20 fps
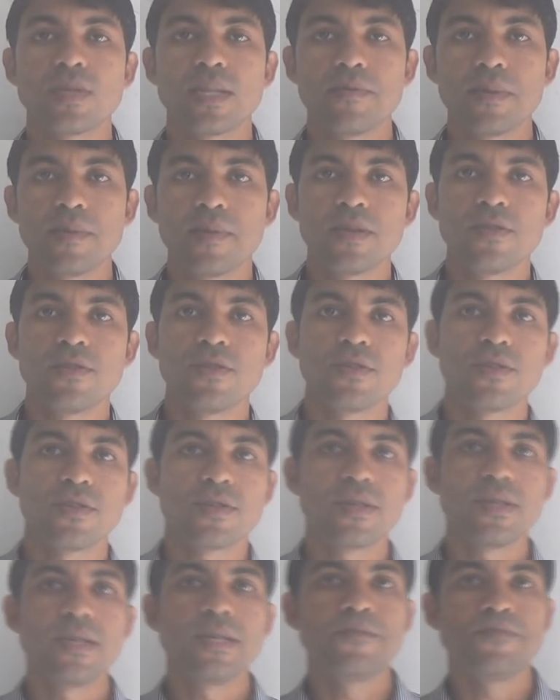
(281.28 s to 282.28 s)
quando a Bíblia
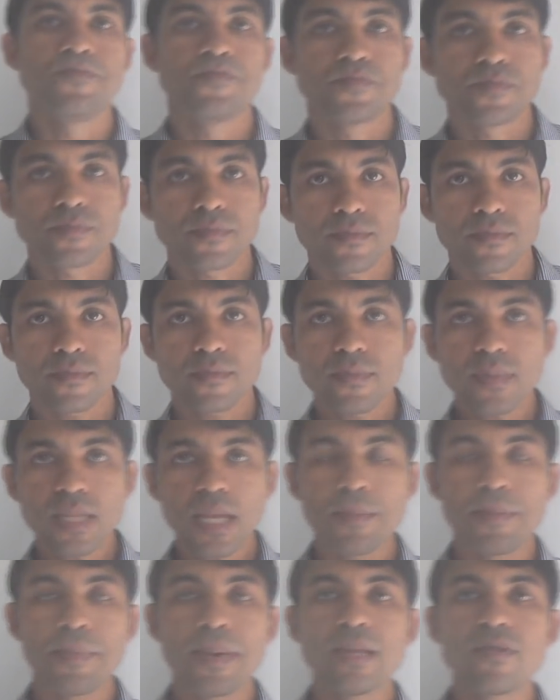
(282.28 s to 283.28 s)
diz que
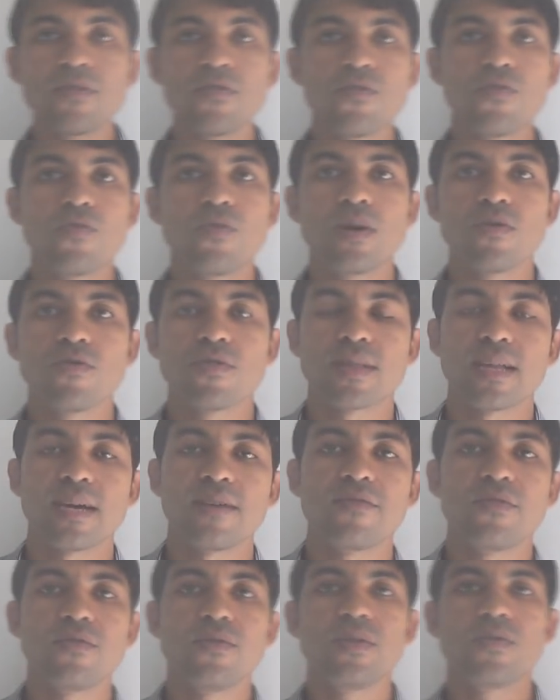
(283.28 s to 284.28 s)
Pedro e João
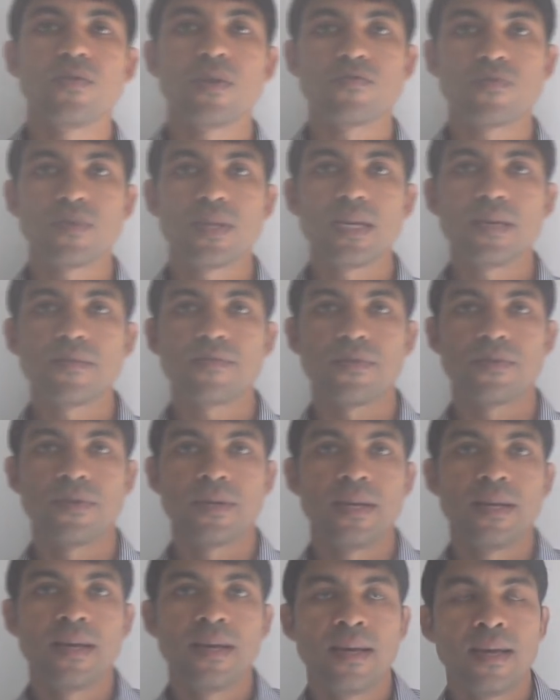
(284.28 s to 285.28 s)
estavam indo ao templo,
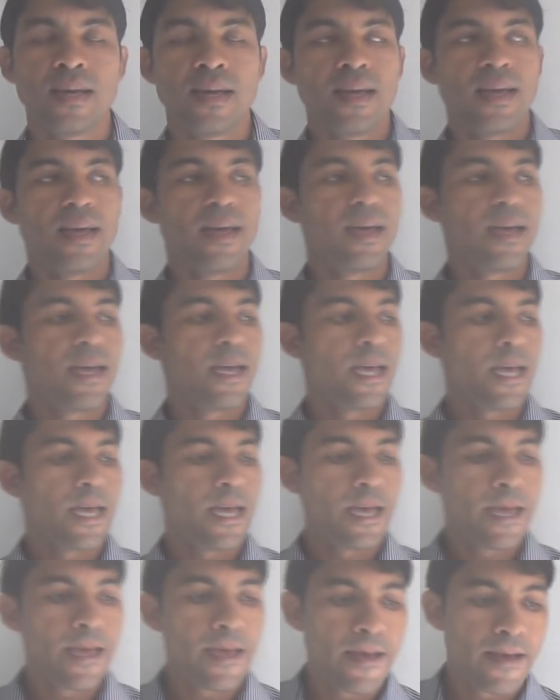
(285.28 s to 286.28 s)

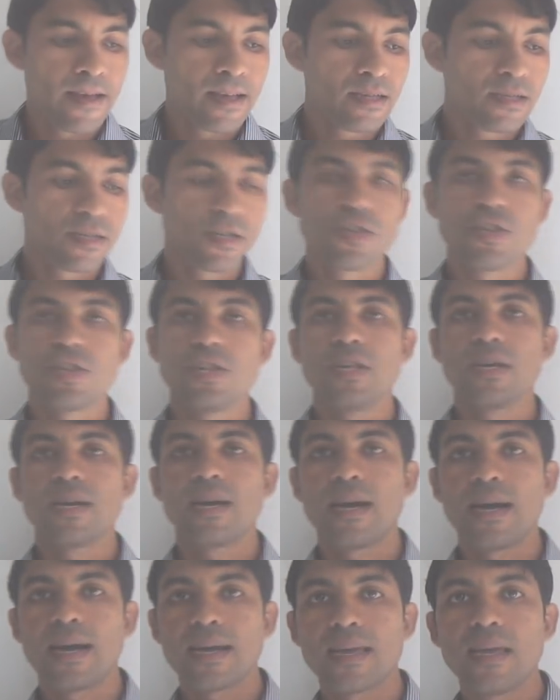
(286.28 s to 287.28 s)
é,
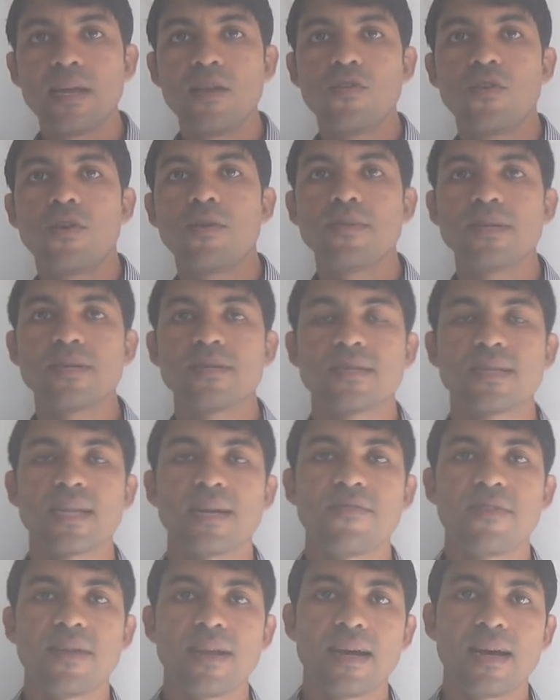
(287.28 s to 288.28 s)
existia aquele homem que
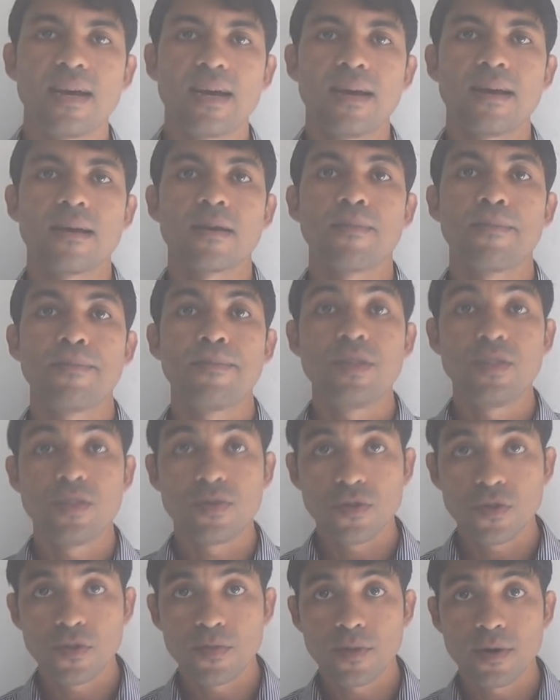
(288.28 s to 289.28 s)
estava lá
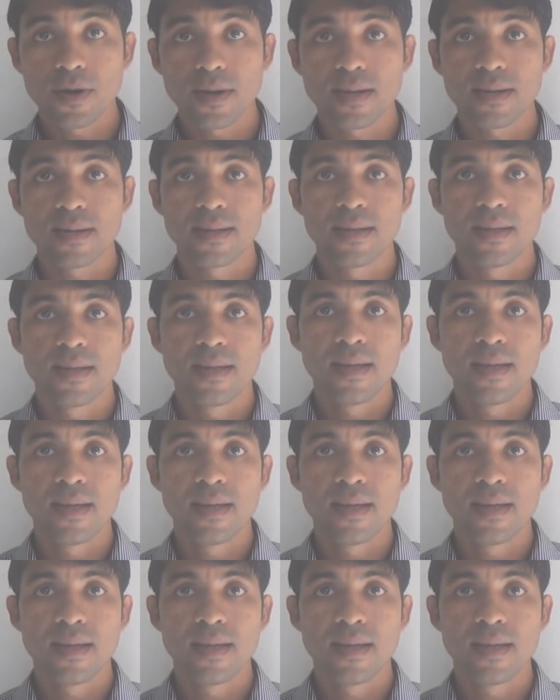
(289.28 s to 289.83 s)
pedindo esmola.